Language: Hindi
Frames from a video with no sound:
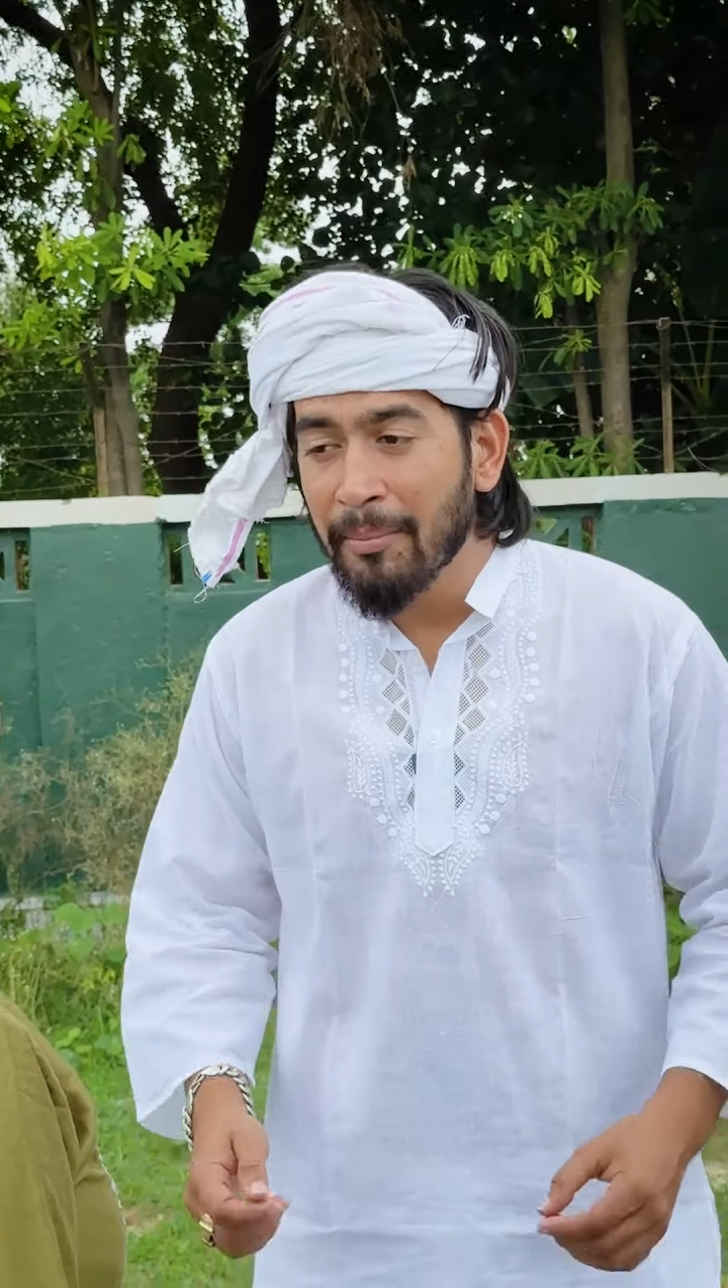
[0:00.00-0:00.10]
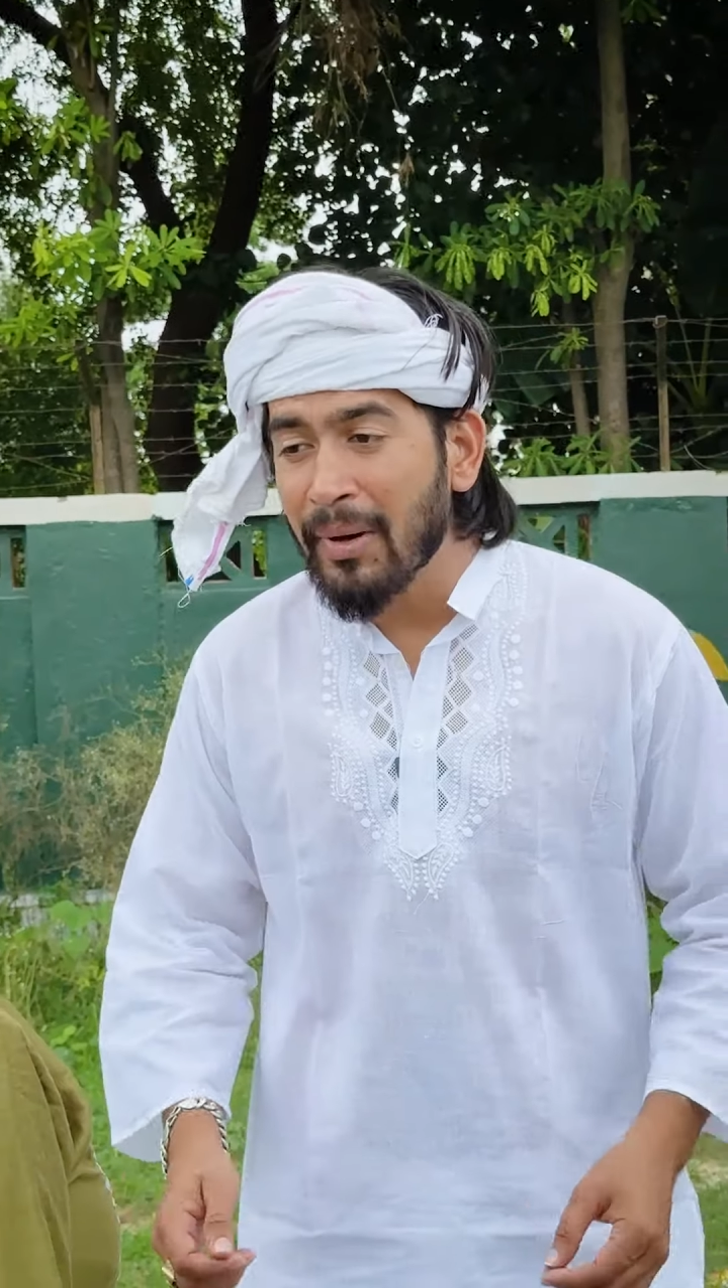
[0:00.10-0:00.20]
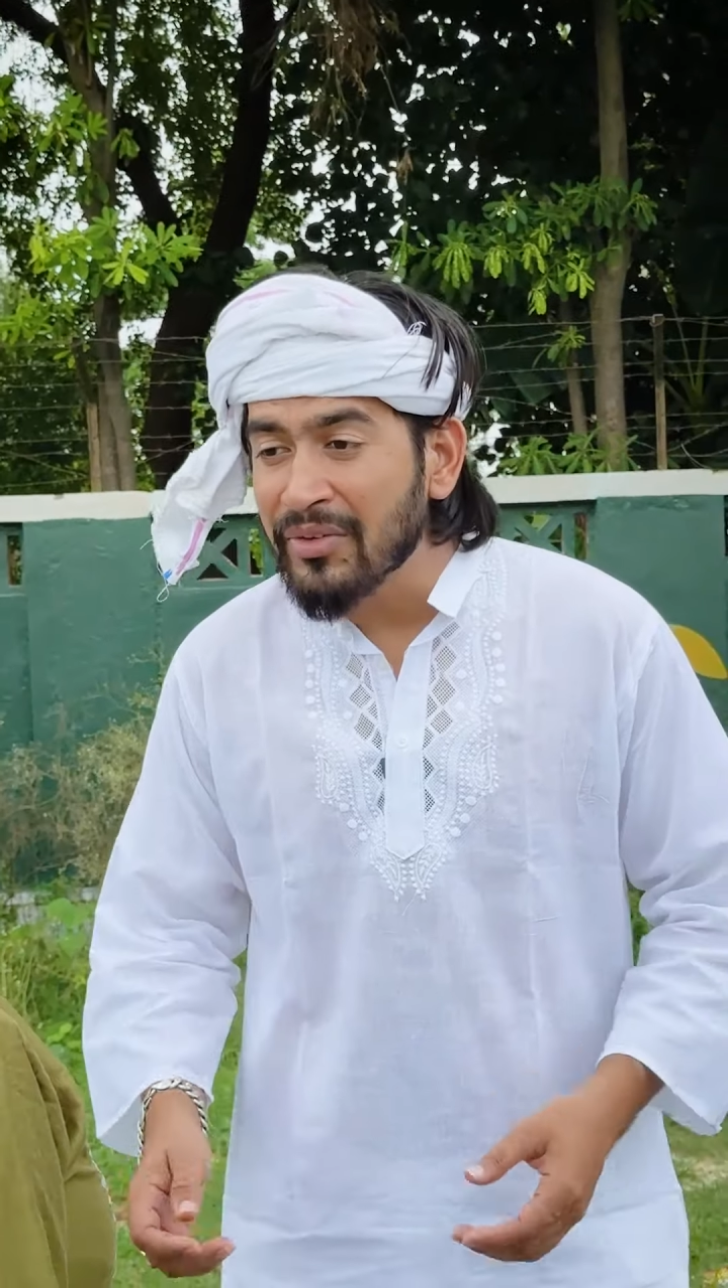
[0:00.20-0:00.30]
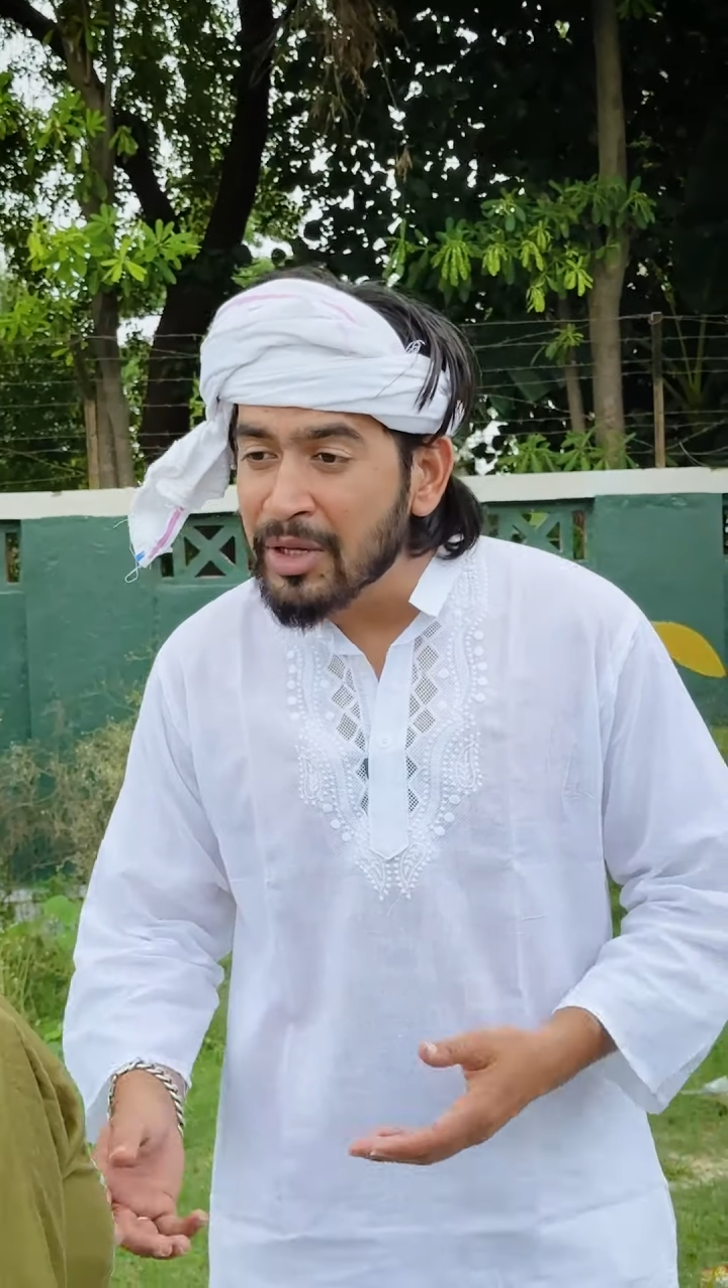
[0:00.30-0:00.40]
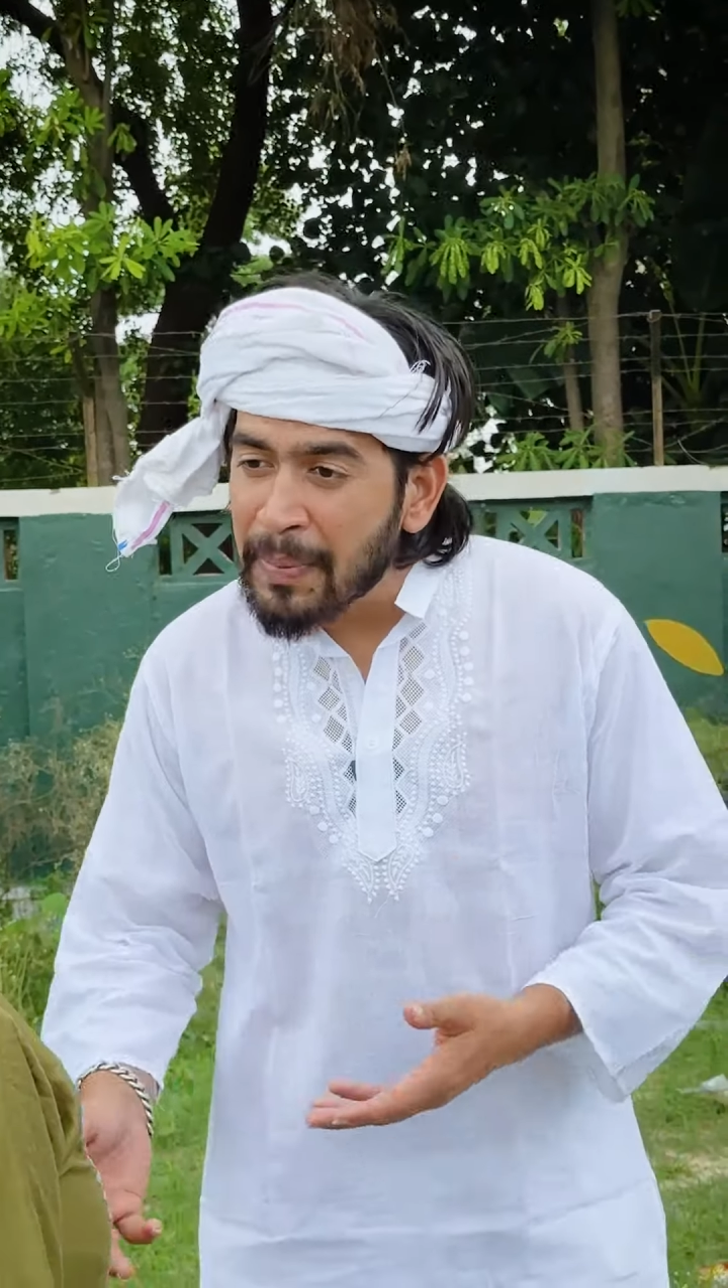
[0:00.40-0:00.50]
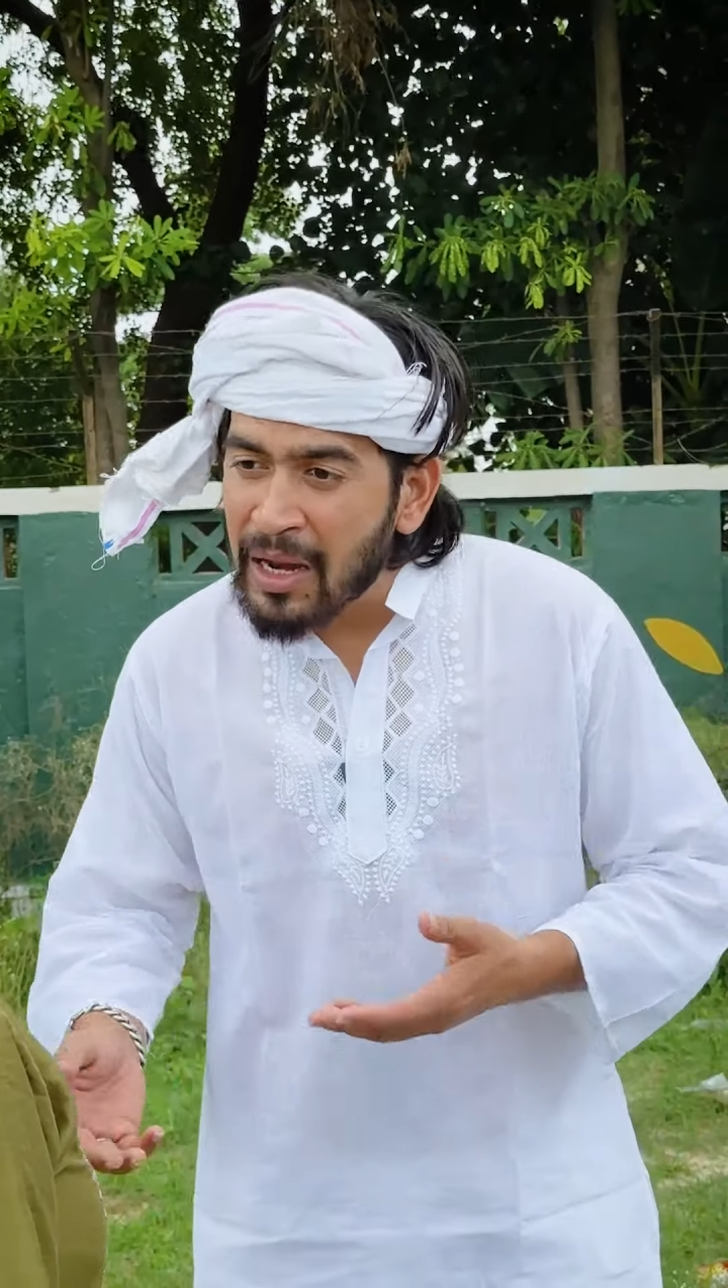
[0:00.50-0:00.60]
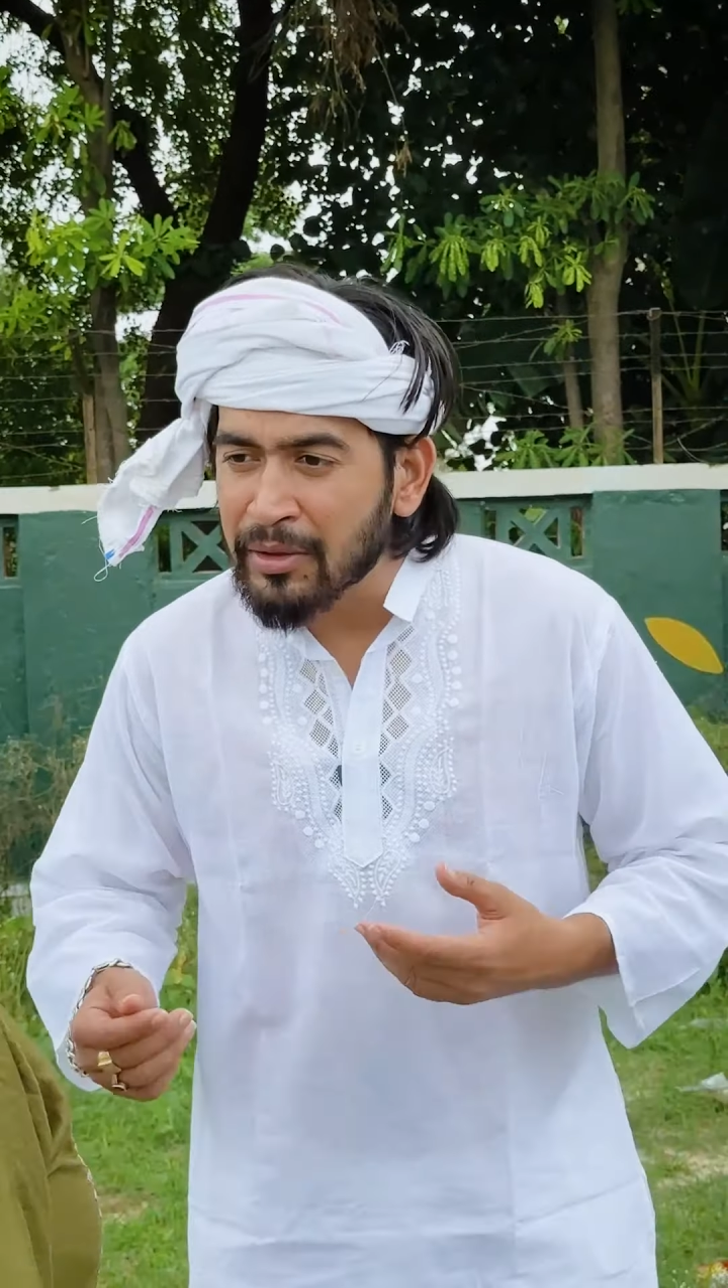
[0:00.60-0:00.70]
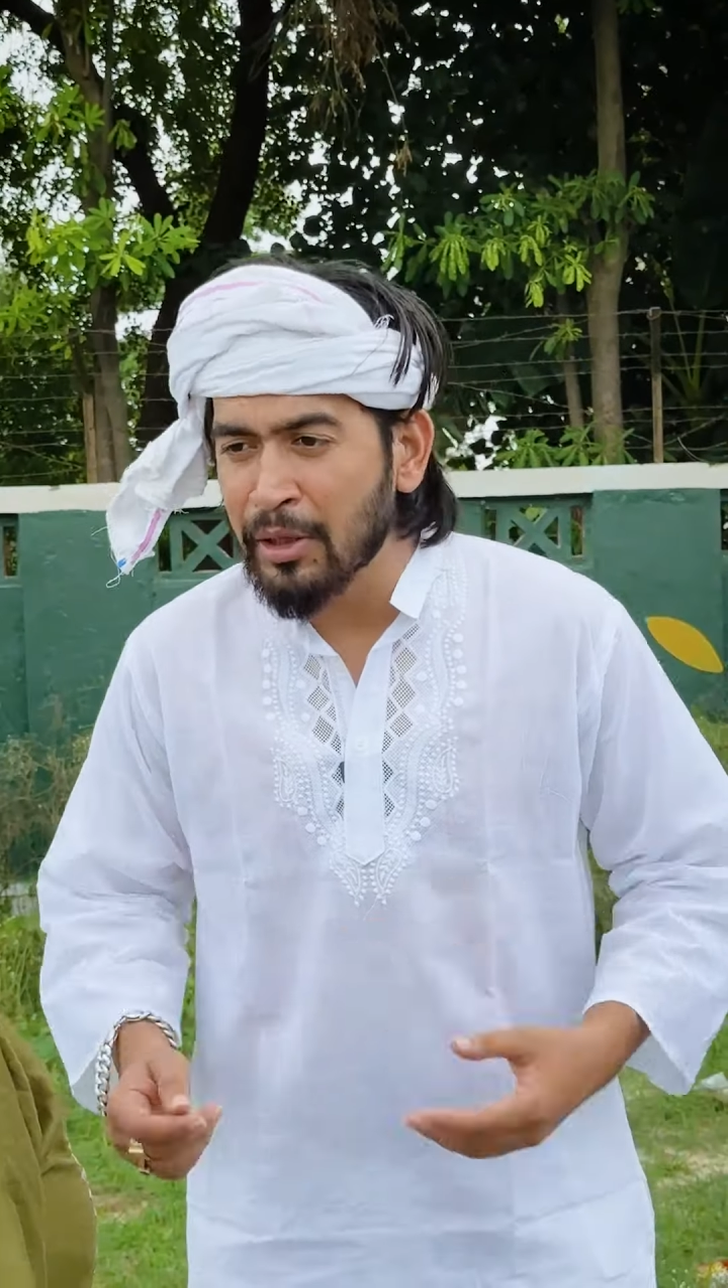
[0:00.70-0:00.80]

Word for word: मानसी प्यार